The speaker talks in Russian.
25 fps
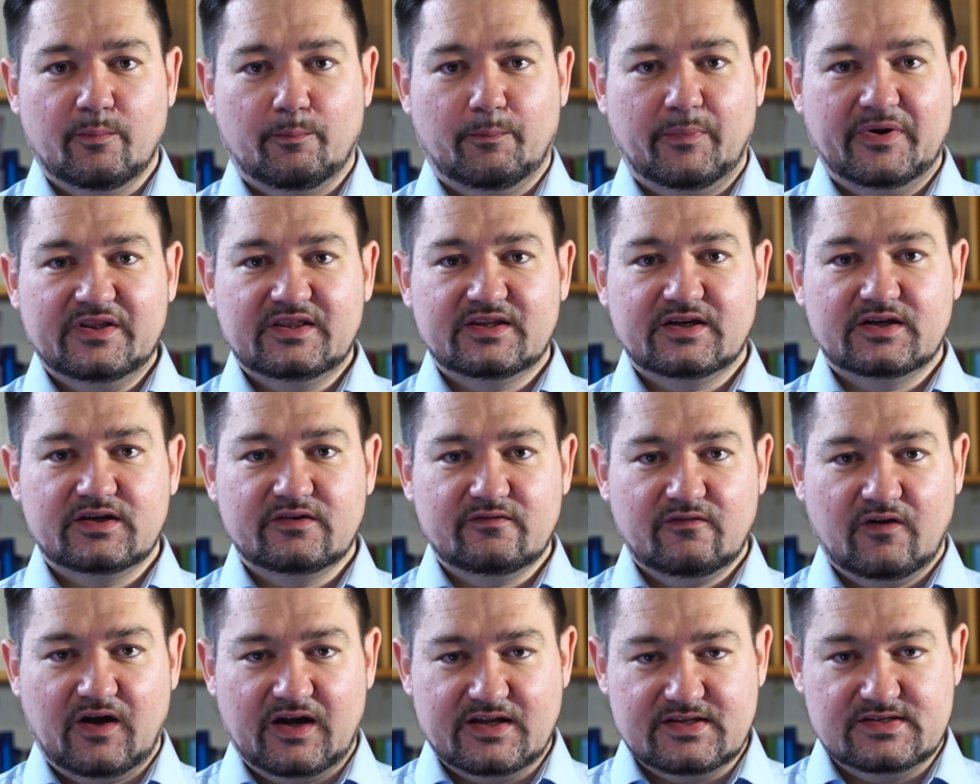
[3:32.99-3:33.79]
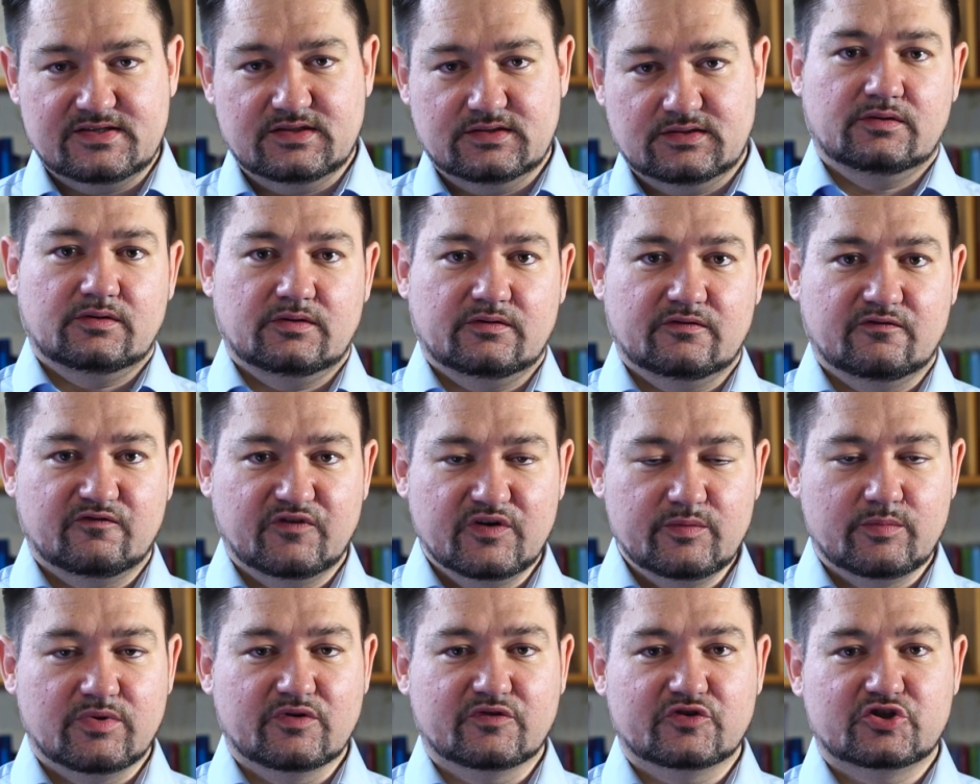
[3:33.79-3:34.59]
подхватит
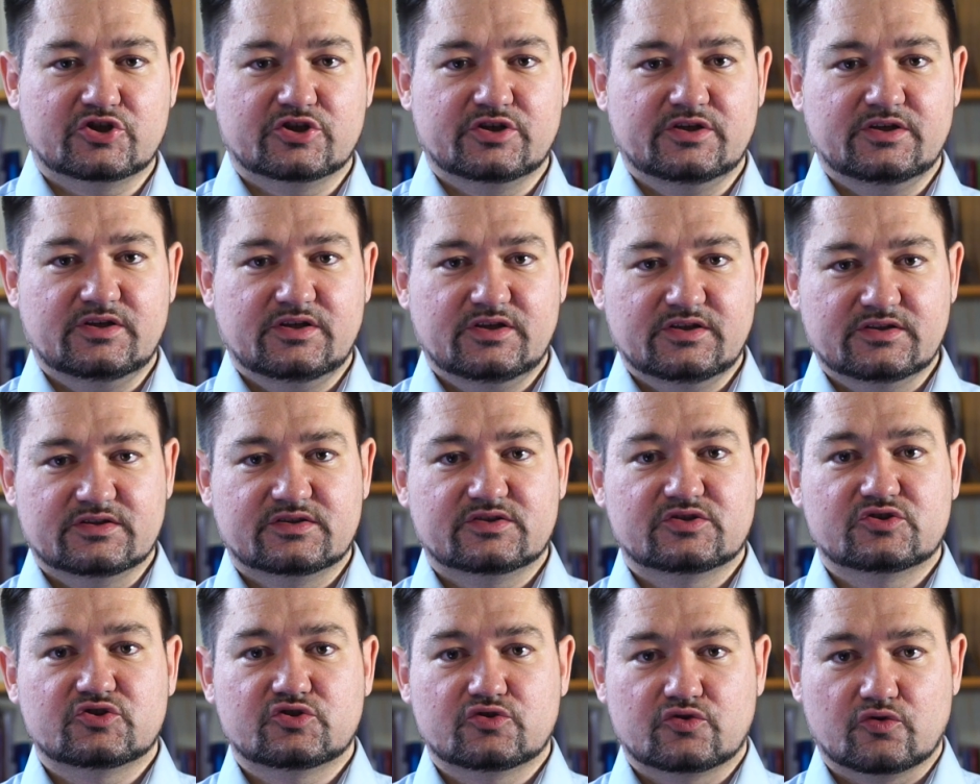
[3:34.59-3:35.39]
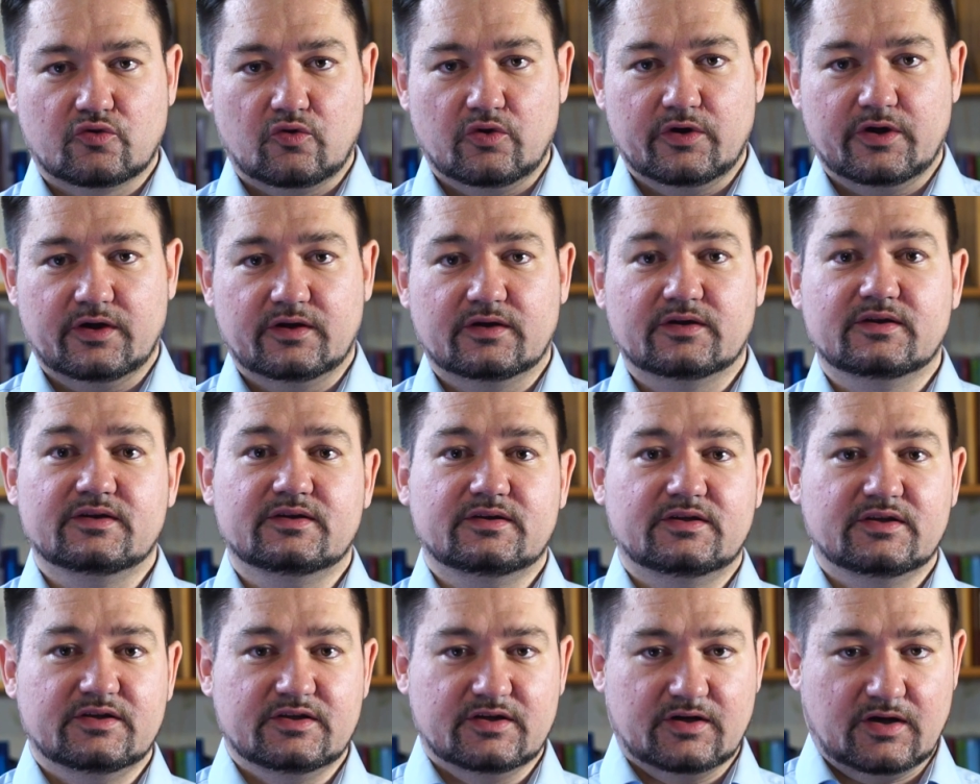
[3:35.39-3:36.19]
выбывший из строя
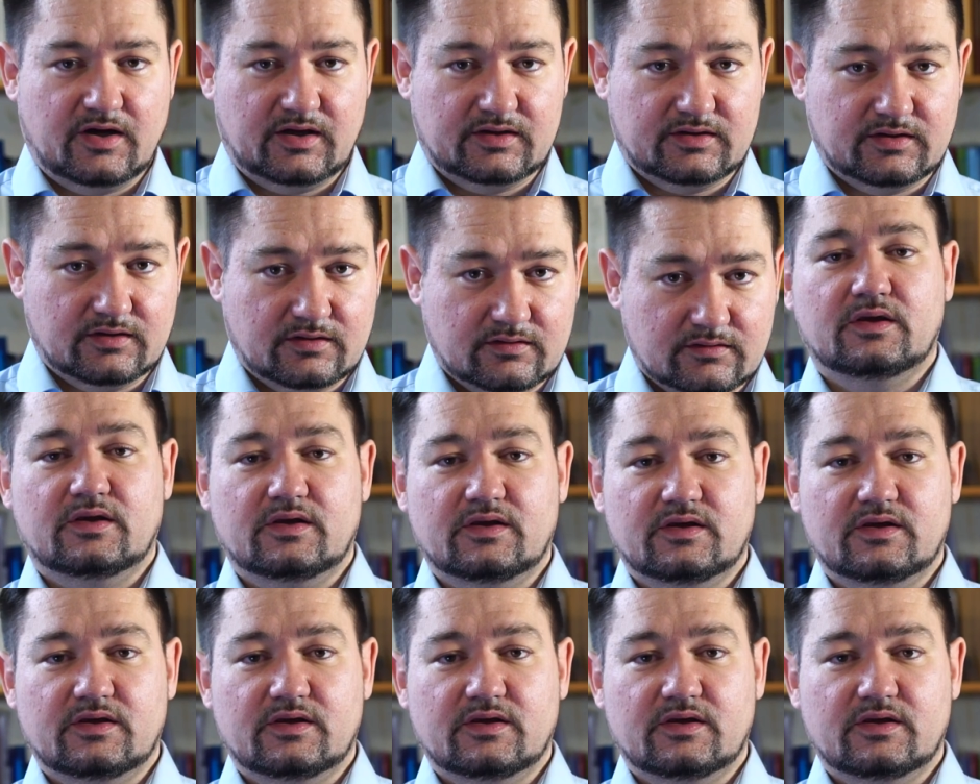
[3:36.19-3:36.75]
генератор,